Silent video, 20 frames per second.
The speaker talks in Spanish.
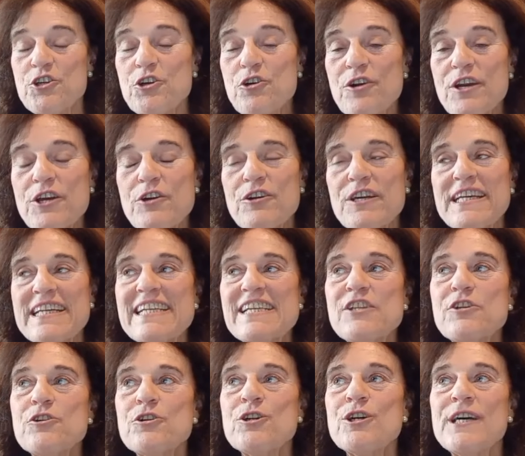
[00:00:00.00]
Yo creo que
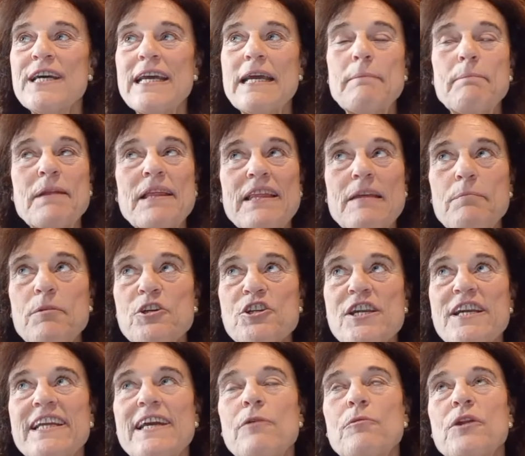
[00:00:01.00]
esto, en principio,
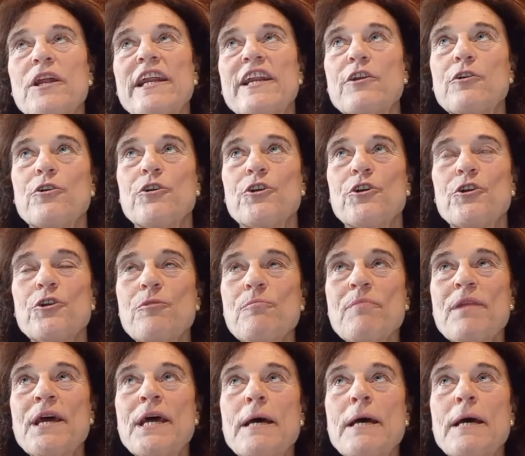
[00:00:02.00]
sería un error, ¿no?